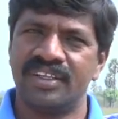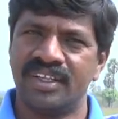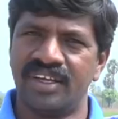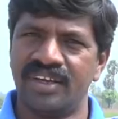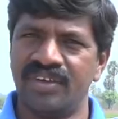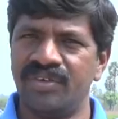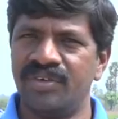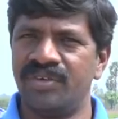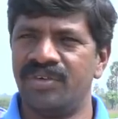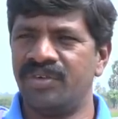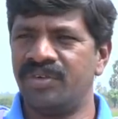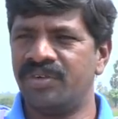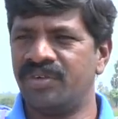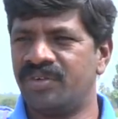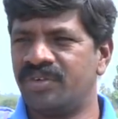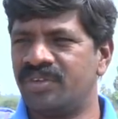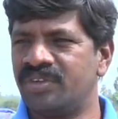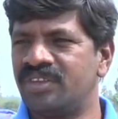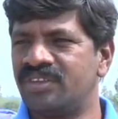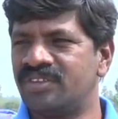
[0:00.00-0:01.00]
తను
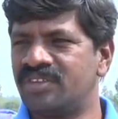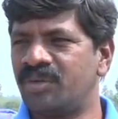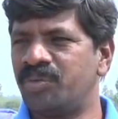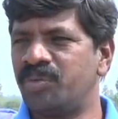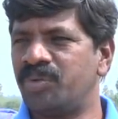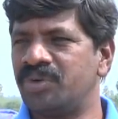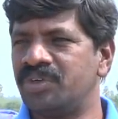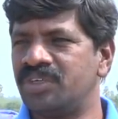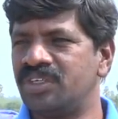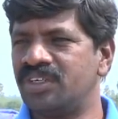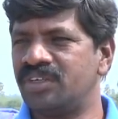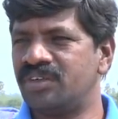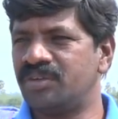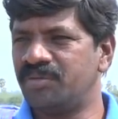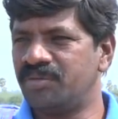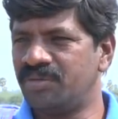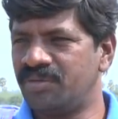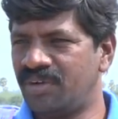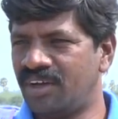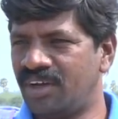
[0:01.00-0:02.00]
కొంత సపోర్ట్ చేయటం